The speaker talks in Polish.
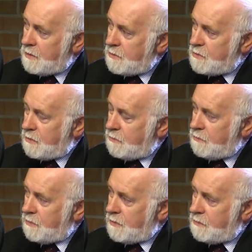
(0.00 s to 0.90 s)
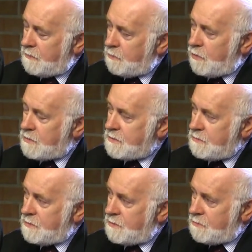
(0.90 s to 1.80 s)
i dziękuję i
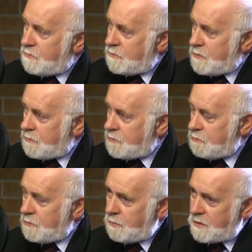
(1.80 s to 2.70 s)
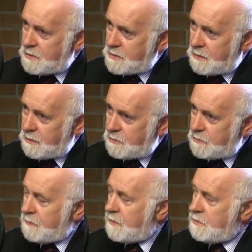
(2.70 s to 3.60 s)
wyborcom, i tym, którzy jakoś byli bardziej
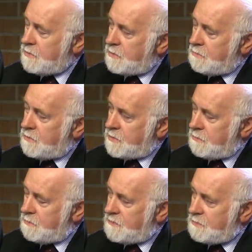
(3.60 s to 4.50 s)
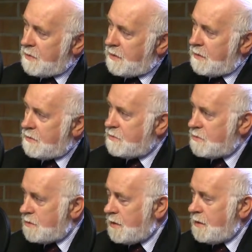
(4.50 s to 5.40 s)
zaangażowani, żeby, żeby wspierać,
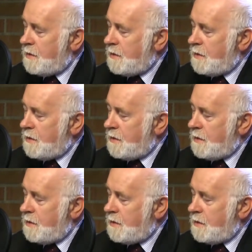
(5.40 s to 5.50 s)
czy,